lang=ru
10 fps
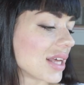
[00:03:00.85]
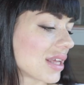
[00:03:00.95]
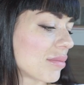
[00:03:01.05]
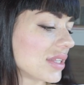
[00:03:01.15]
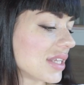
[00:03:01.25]

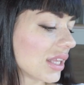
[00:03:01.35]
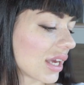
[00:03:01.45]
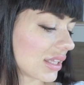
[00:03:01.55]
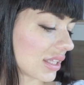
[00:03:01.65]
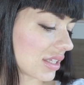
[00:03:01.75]
Сам
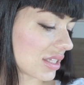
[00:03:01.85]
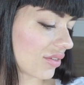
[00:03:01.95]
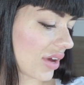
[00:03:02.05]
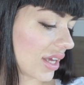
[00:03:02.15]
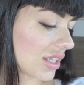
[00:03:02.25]
оттенок этот
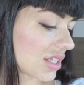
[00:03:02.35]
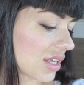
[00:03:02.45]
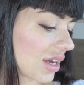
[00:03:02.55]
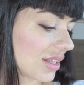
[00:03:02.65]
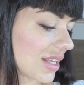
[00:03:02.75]
называется